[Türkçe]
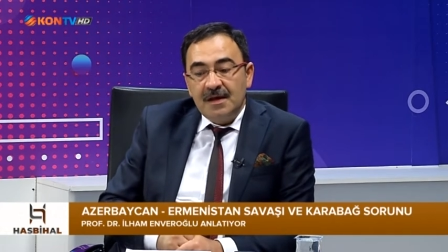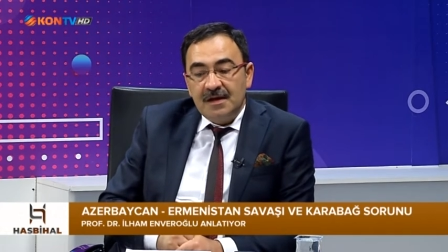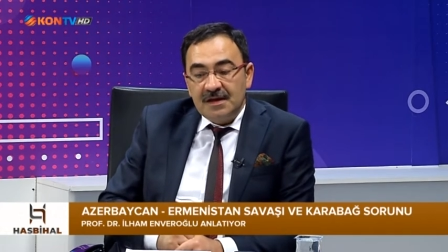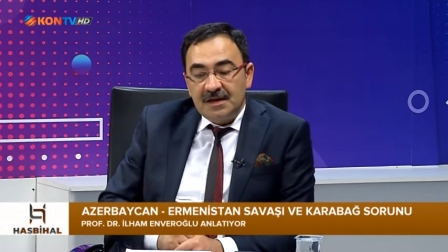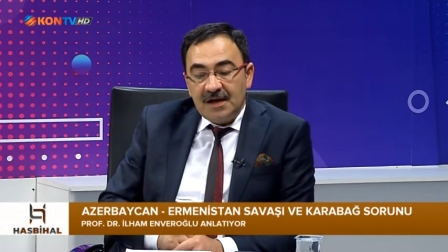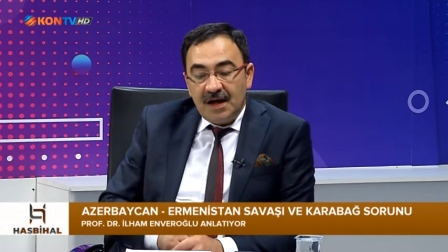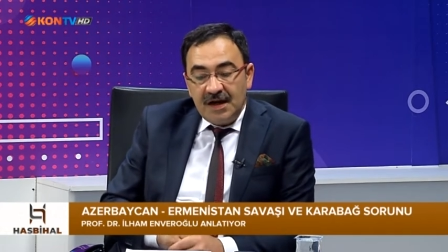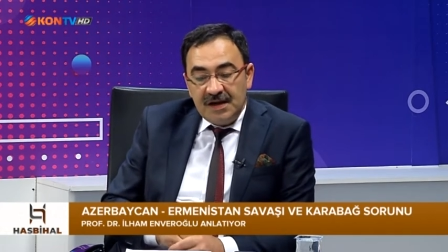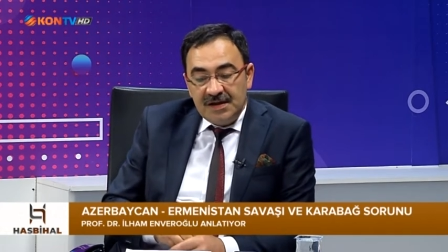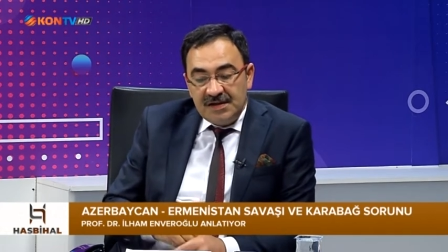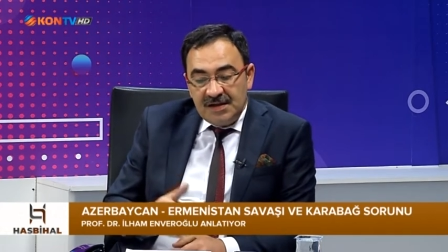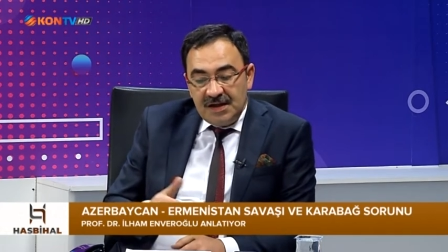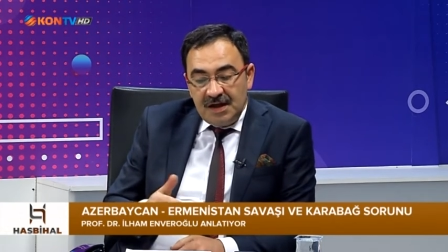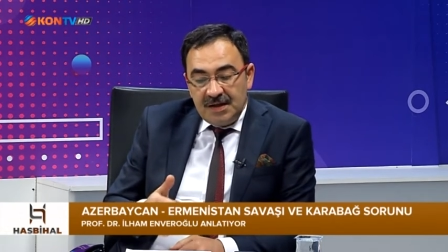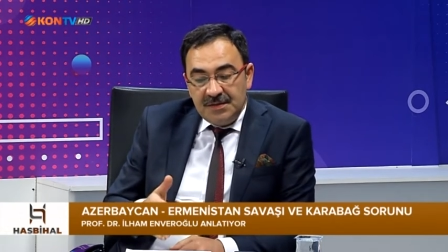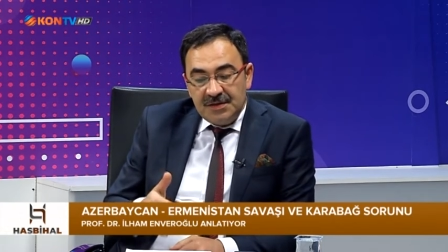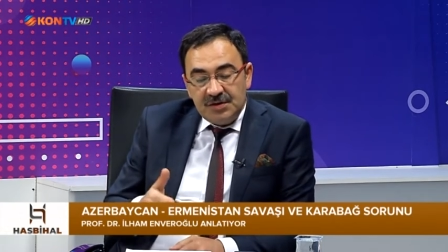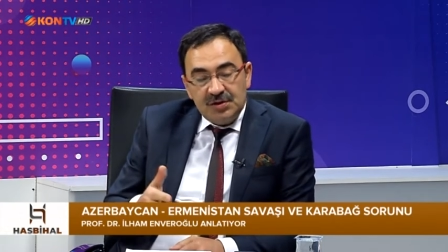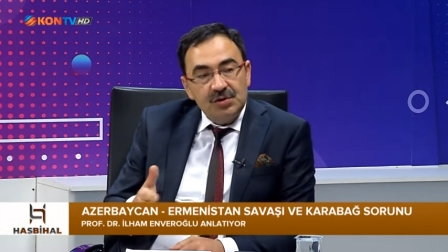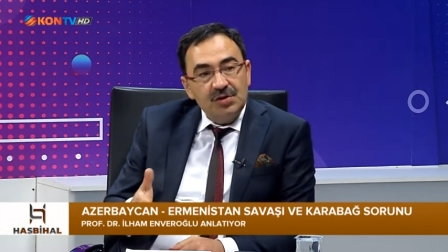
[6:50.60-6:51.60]

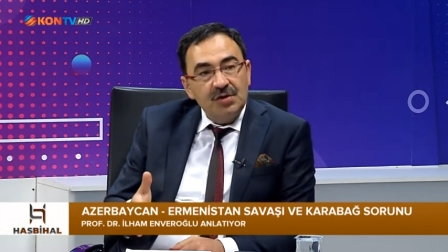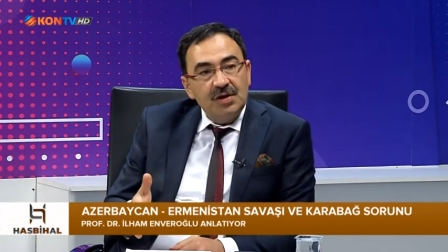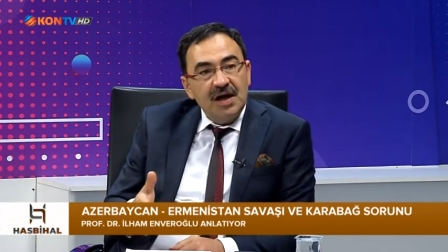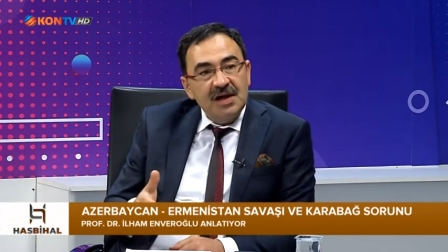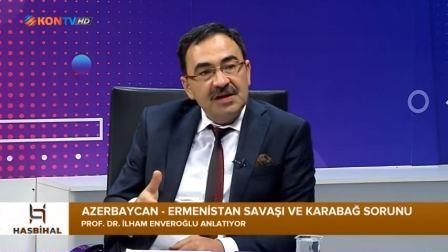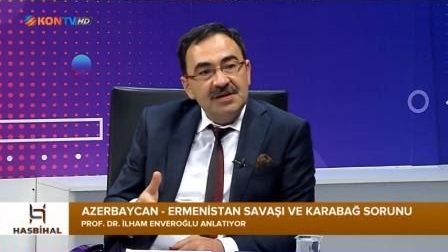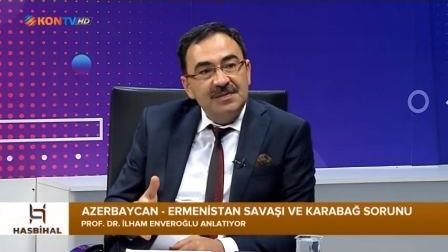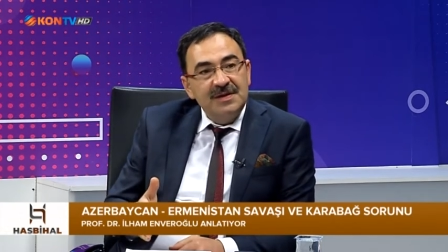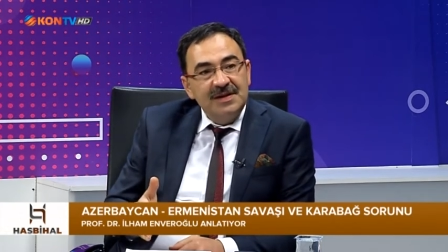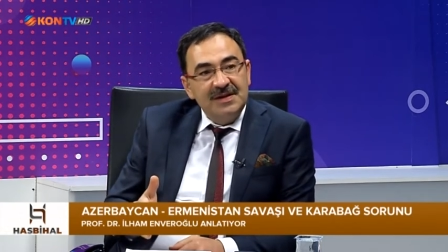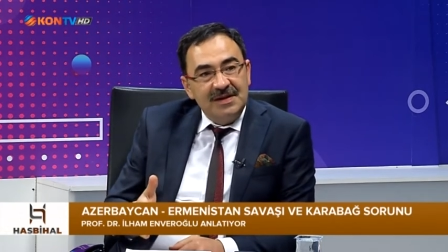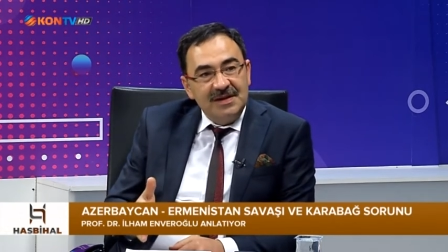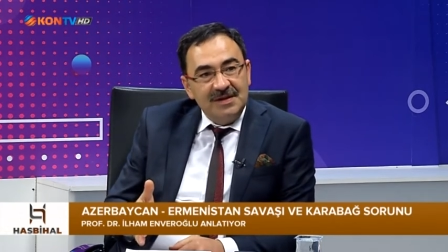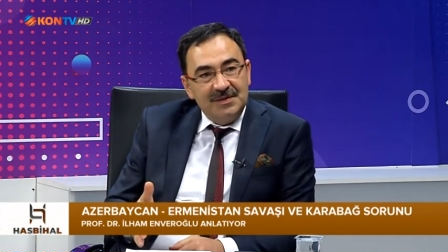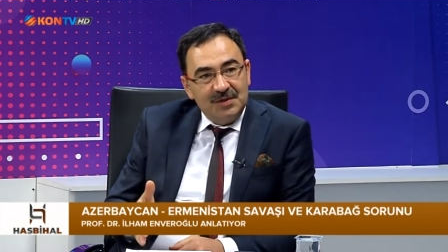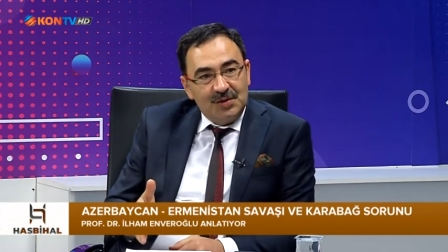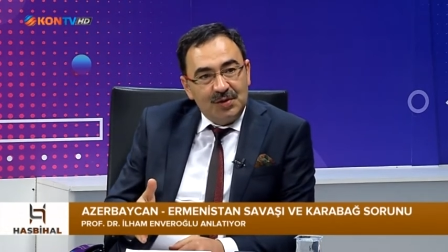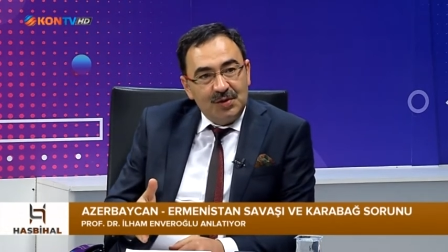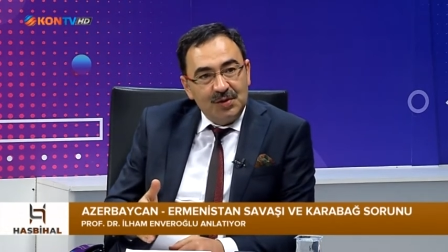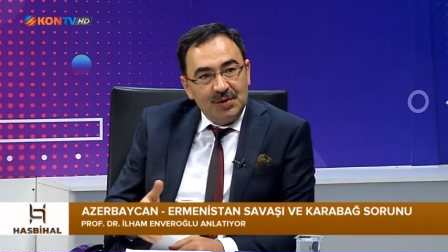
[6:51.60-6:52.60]
Tarihçilerimizin çok az bildiği bir
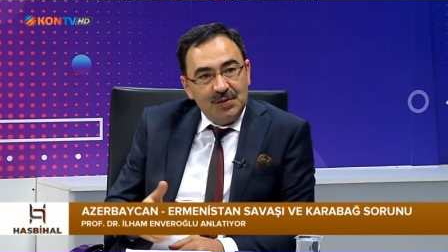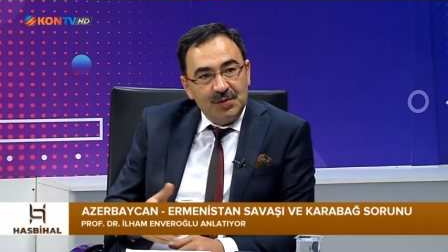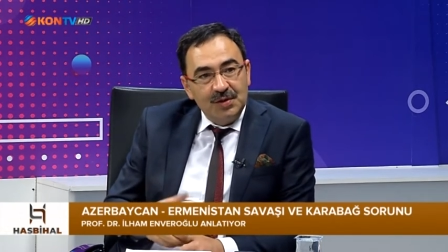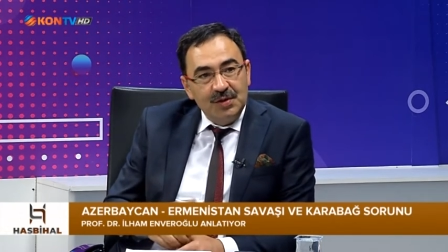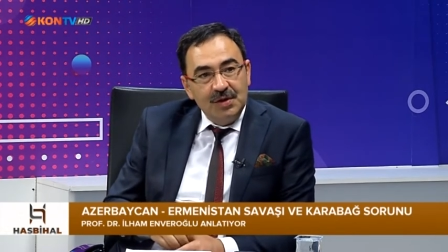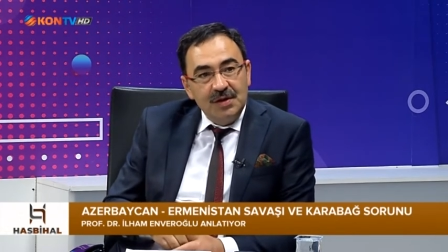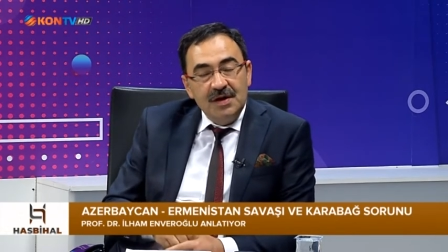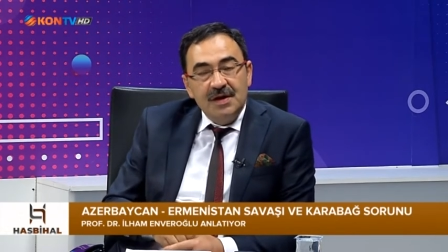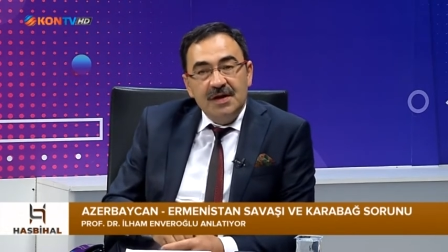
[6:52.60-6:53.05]
konu bu.